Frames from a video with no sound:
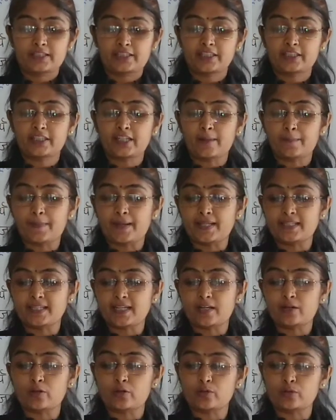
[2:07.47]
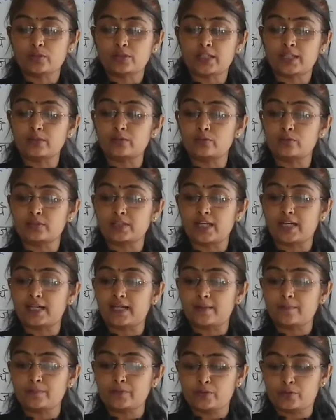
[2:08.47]
चित्र पहचानो और उसका दूसरा
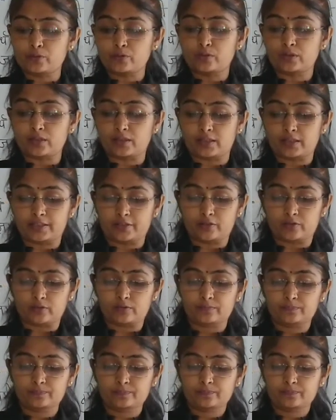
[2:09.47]
नाम चुनकर लिखो